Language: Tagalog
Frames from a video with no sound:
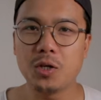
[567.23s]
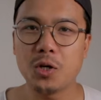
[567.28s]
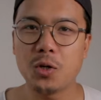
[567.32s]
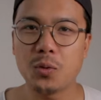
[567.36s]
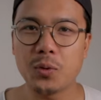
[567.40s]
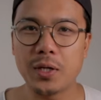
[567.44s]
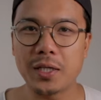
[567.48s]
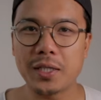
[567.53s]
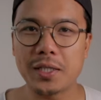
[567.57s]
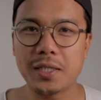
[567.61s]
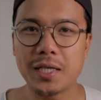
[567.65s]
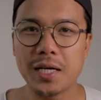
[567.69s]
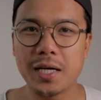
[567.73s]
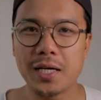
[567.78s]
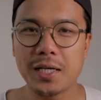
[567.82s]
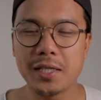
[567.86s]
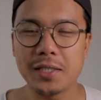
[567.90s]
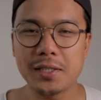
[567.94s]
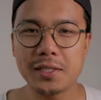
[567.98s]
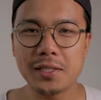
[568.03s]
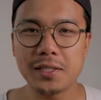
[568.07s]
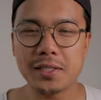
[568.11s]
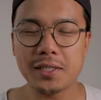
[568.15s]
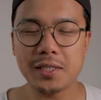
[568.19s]
know what
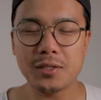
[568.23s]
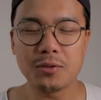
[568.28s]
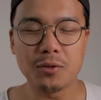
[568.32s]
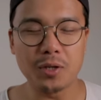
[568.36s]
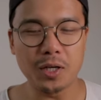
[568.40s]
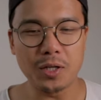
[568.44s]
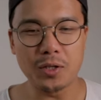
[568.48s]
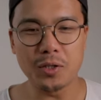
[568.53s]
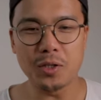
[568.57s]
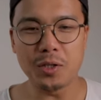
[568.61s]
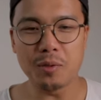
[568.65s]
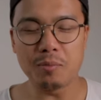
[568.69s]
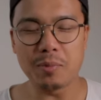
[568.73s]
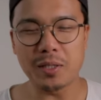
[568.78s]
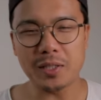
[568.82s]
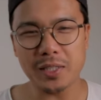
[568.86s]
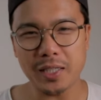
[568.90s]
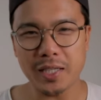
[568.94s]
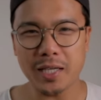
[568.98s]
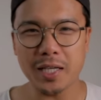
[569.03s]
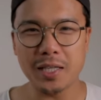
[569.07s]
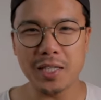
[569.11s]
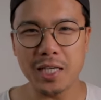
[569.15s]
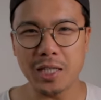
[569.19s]
guys, kung ano yung
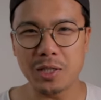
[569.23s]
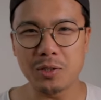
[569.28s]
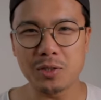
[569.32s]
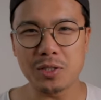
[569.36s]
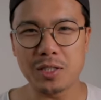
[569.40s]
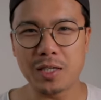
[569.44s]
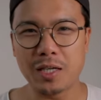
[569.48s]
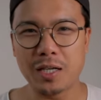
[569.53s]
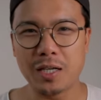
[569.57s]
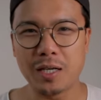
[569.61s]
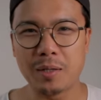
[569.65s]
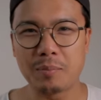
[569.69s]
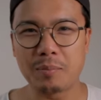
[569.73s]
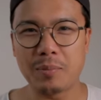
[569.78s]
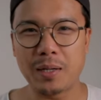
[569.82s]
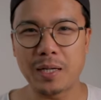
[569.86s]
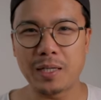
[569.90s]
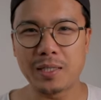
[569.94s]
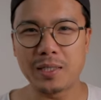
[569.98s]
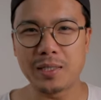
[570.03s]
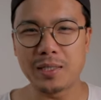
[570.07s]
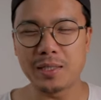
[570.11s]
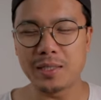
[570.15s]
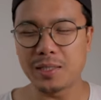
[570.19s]
masaya dito sa
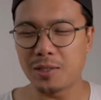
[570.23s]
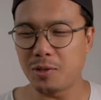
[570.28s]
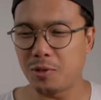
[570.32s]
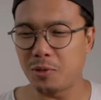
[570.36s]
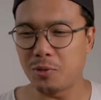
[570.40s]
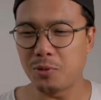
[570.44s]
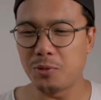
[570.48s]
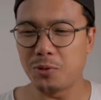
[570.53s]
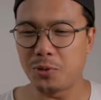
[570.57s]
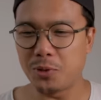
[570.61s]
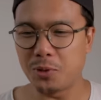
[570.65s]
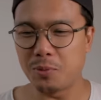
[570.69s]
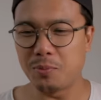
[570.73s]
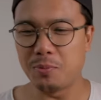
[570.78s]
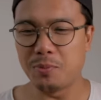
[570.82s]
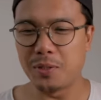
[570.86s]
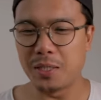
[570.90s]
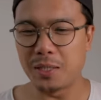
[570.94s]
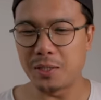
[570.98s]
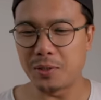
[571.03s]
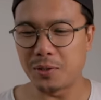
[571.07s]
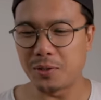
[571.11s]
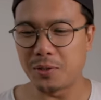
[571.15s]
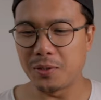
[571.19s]
pag-YouTube
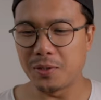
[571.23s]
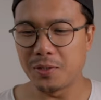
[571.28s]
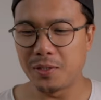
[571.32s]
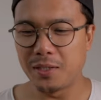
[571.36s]
na to.